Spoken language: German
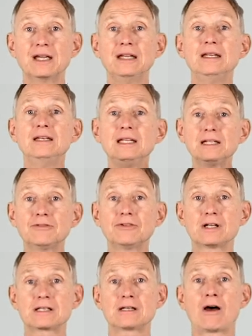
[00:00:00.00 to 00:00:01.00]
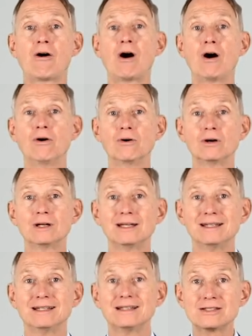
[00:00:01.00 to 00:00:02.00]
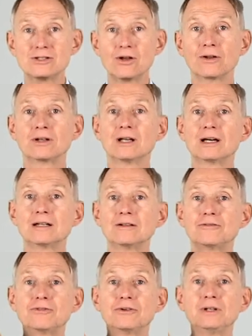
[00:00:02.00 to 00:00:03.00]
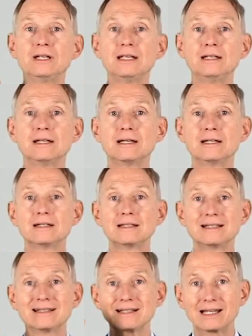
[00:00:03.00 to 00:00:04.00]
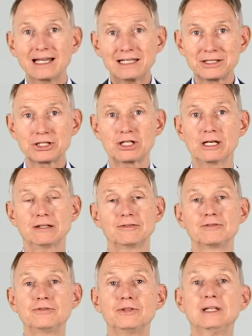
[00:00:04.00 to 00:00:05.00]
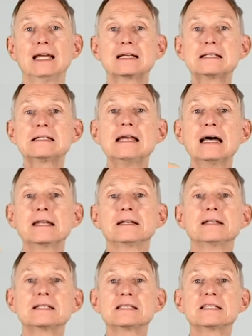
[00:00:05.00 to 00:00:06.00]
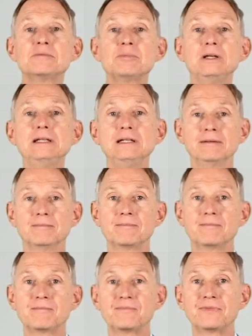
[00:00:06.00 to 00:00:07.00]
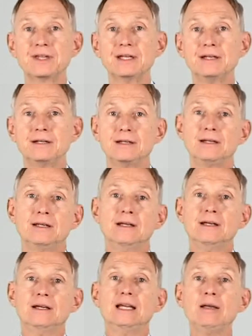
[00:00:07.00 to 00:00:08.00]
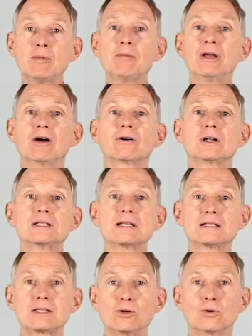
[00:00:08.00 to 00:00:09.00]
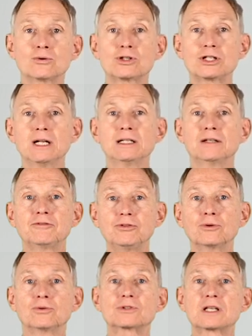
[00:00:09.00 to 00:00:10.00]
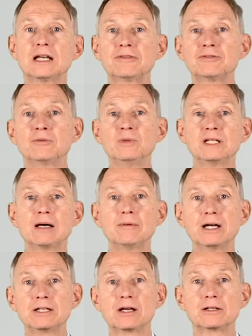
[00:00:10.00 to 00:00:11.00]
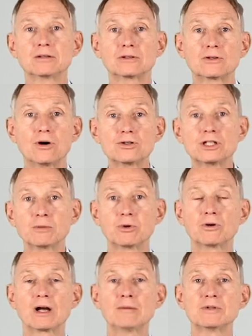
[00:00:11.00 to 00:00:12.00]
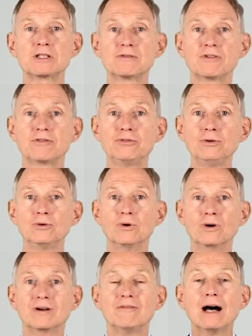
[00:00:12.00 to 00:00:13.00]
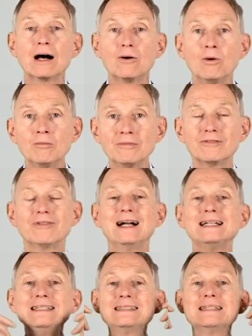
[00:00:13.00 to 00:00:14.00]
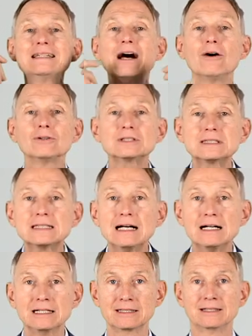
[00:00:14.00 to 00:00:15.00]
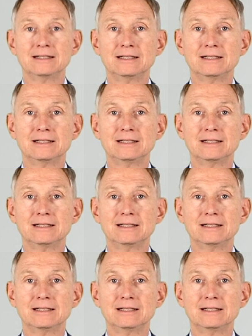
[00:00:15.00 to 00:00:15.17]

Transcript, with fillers: Nicht für das Know-how, sondern für die Rechenschaft, für die externe Disziplin. Immer mehr Organisationen stellen ihren Führungskräften und Mitarbeitern Coaching-Programme zur Verfügung. Warum? Weil die sich auszahlen.